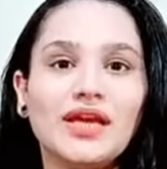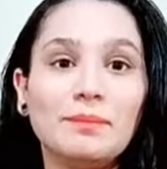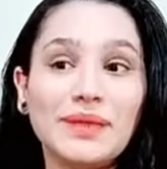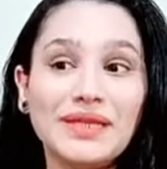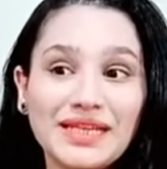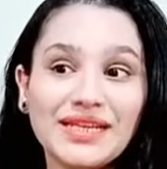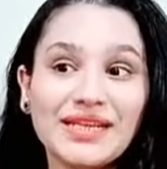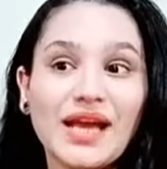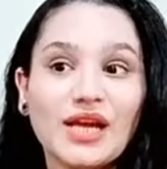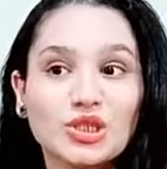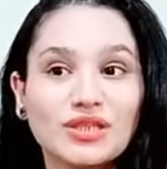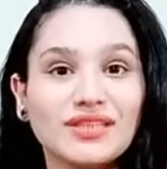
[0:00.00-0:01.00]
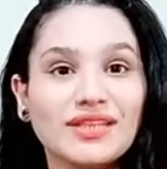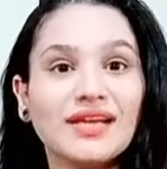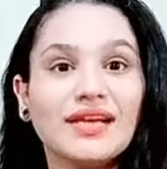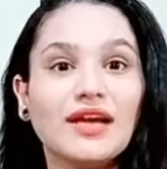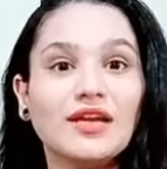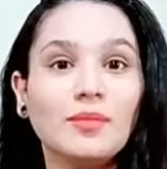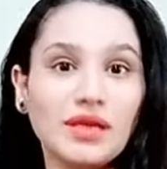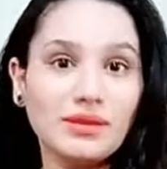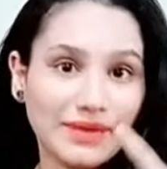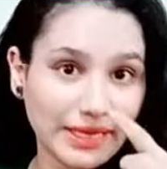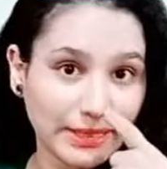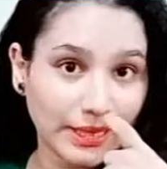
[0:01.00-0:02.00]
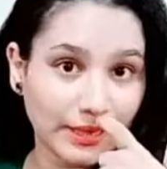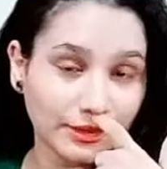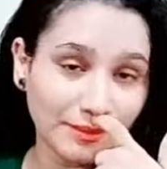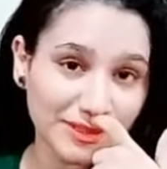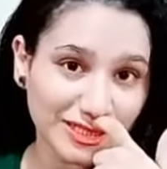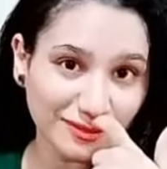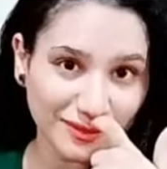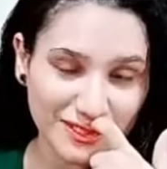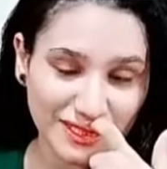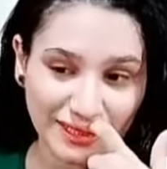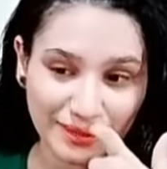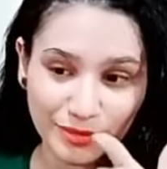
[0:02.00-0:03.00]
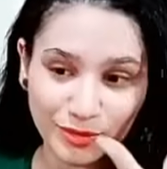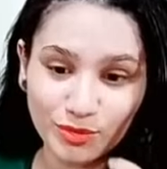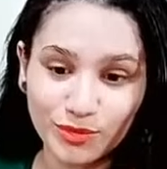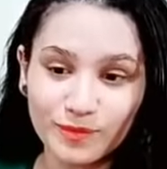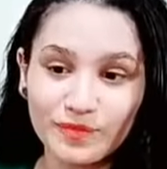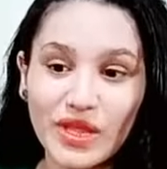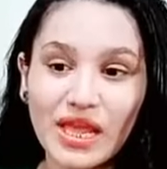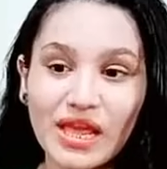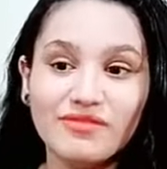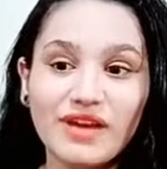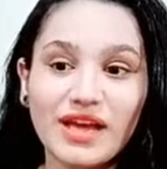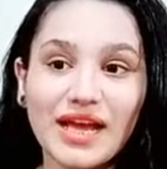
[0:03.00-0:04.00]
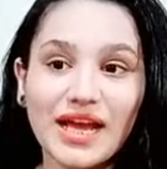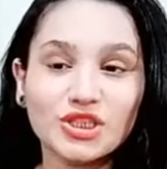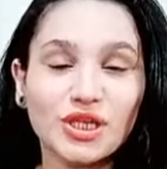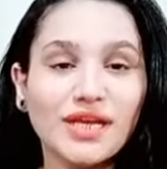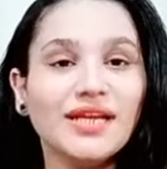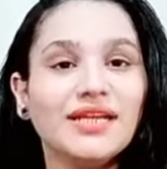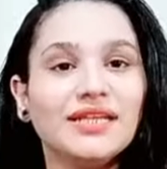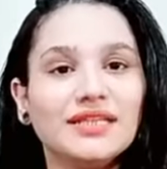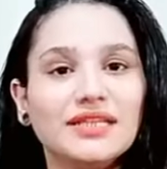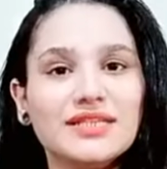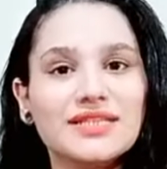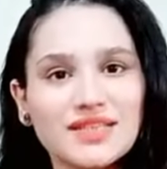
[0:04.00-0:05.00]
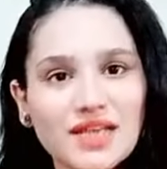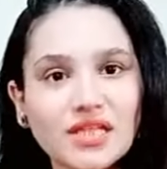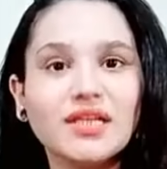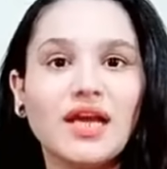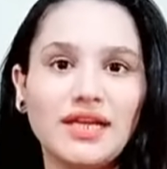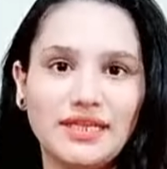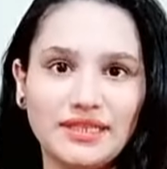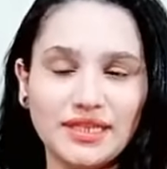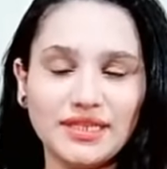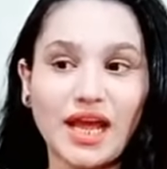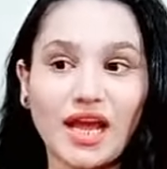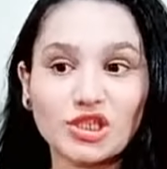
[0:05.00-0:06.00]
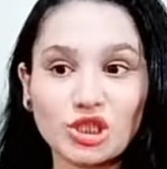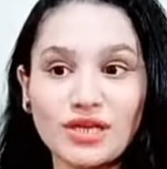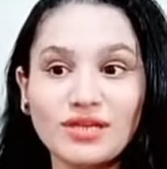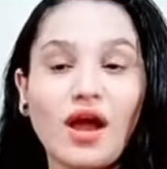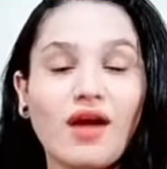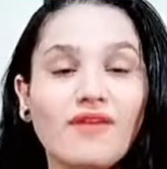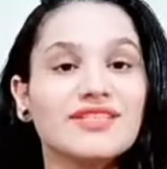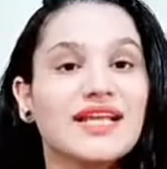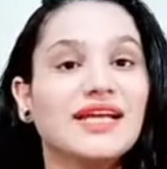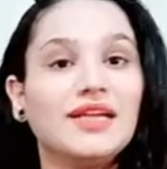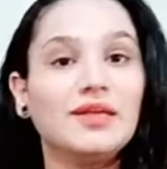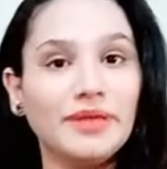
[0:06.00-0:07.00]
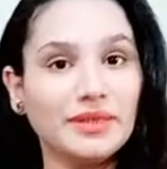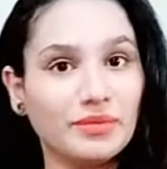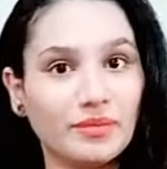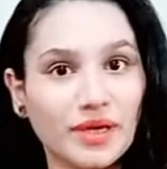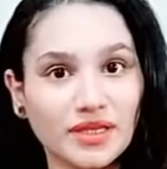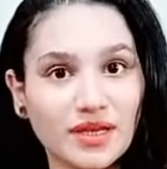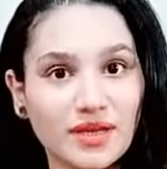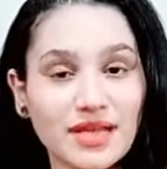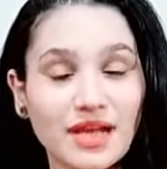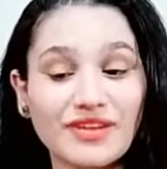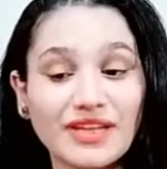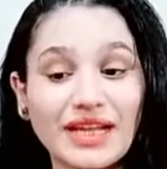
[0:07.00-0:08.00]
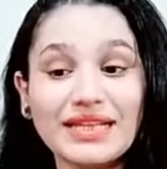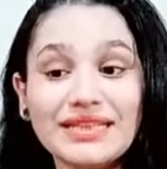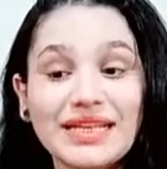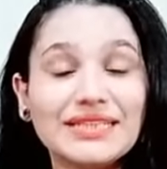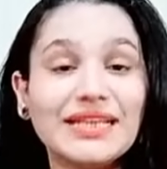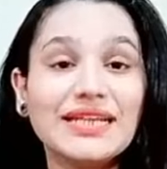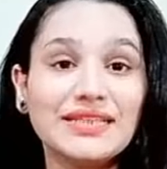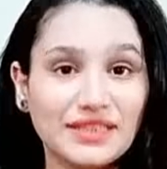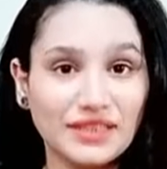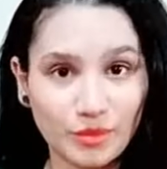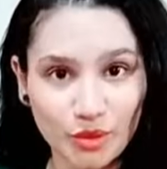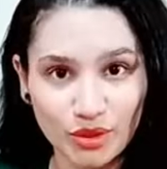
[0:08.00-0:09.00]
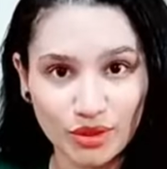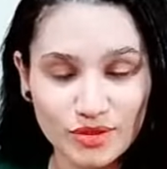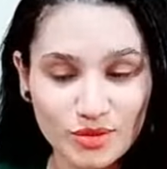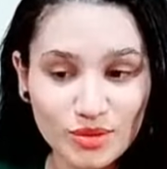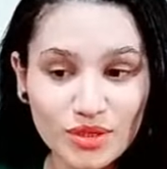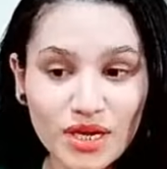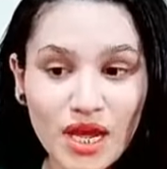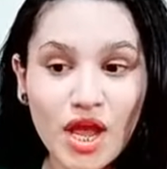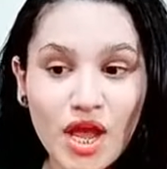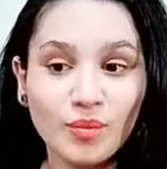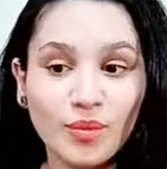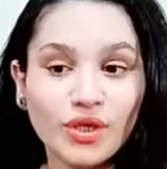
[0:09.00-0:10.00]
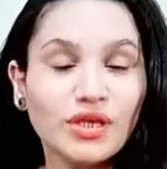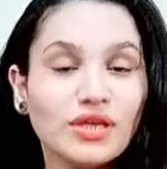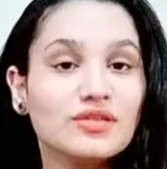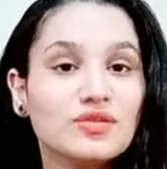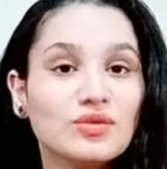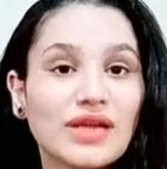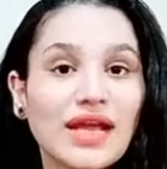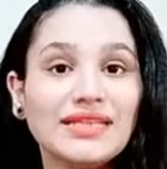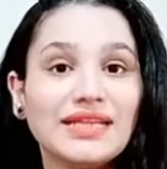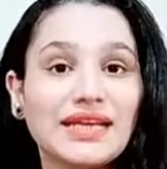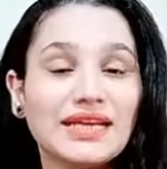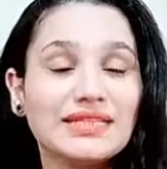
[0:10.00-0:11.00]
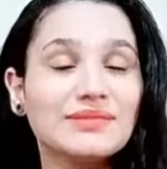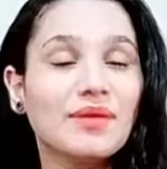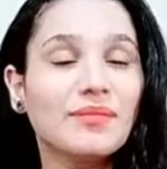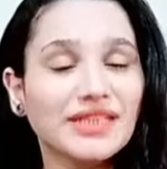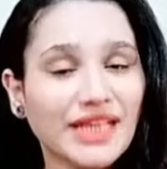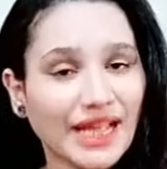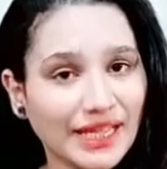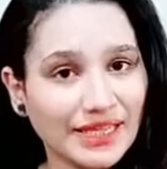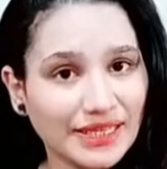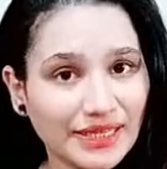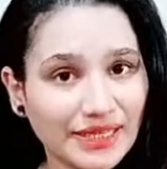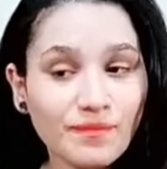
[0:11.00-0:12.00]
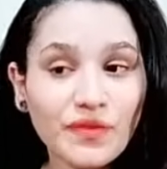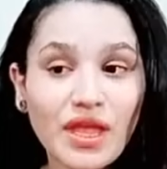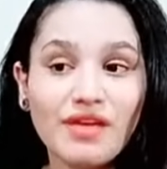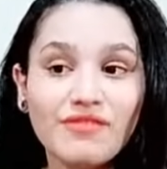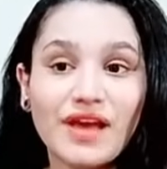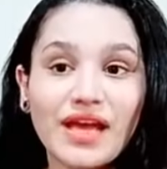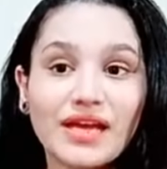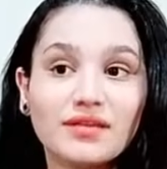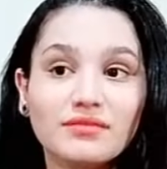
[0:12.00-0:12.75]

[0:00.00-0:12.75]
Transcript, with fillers: بنرجع عشان نرجع المياه لمجاريها ده مثل مصري احنا بنقوله فعشان نصلح الدنيا عشان نحافظ على البيت بمعنى اصح فعندك ده جدا يا برج السور برج السور عندك اهتمامات عائليه ف